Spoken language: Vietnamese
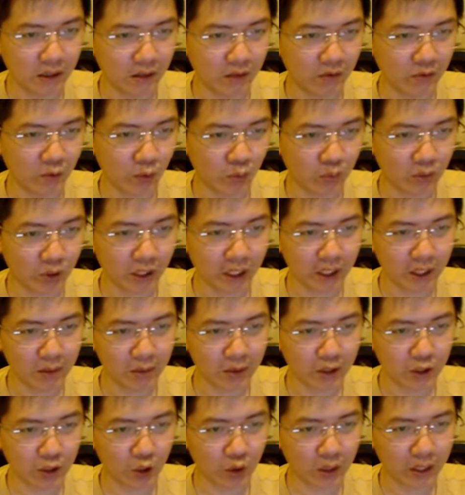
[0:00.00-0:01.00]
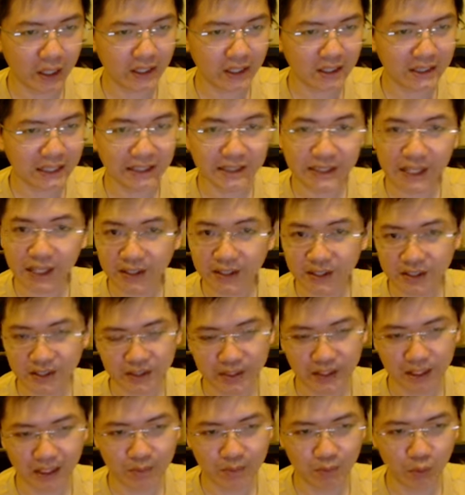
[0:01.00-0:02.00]
ờ, vùng nào đấy và nó có cái hình dạng riêng
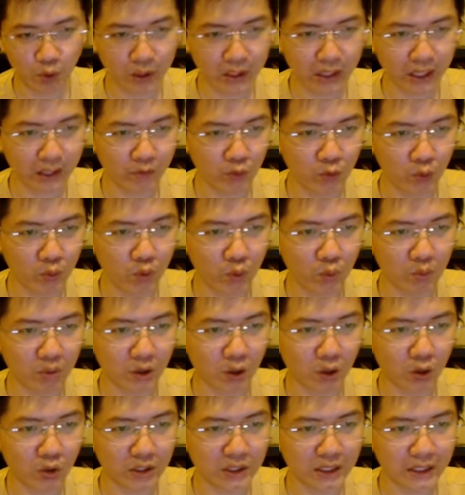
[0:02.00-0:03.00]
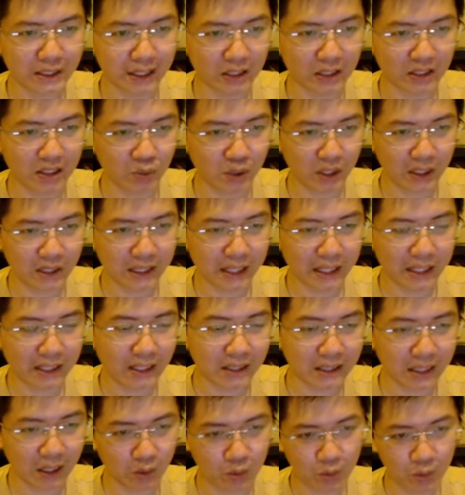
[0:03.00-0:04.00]
đấy mỗi cái vùng củng cố nó sẽ tạo ra một cái tên
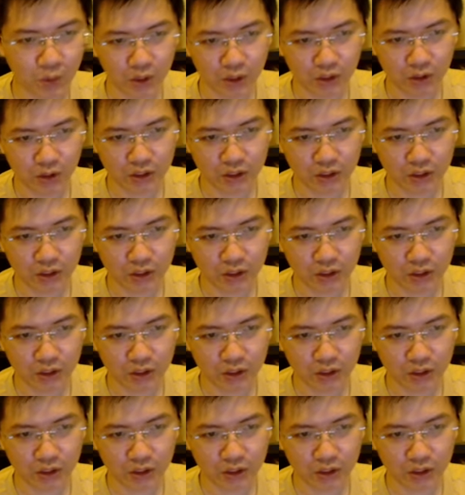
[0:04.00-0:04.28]
khác nhau